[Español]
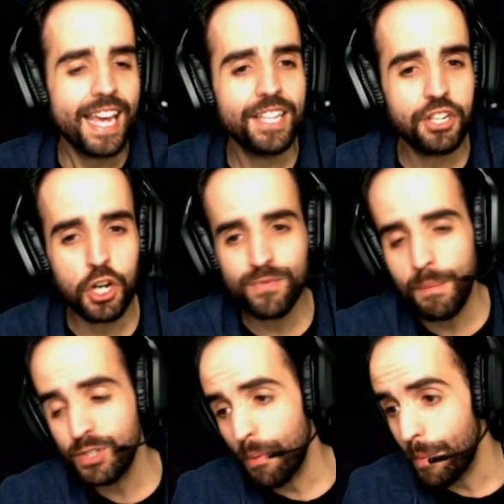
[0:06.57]
y chicos
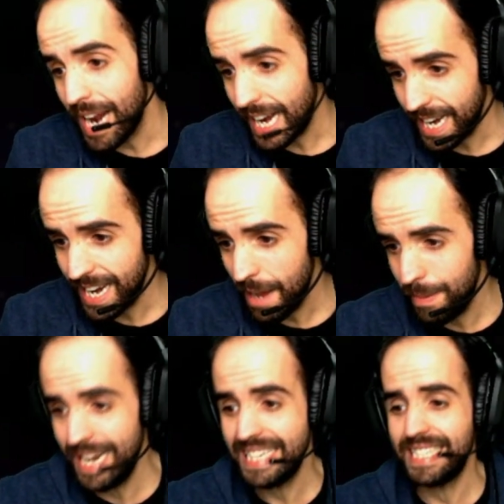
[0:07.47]
vamos a volver a
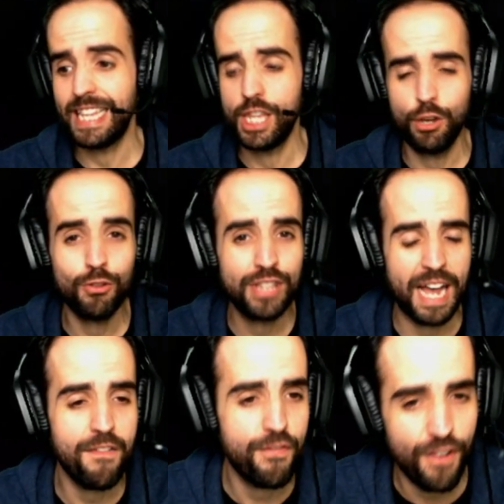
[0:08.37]
reabrir esa sección
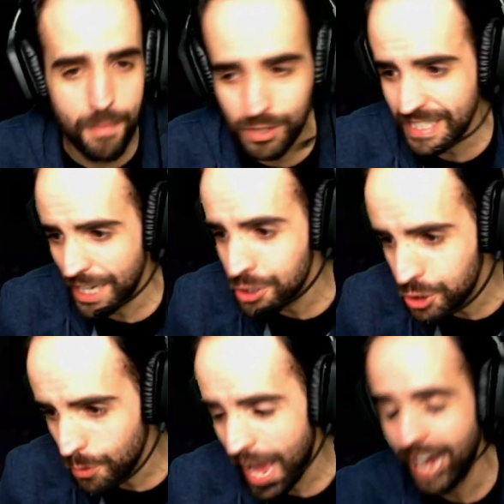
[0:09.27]
tan famosa, tan
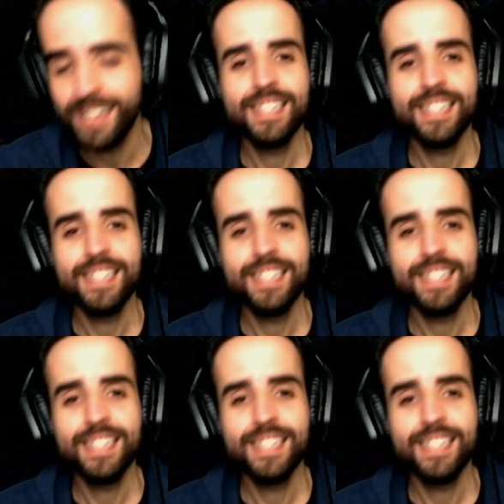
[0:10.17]
chula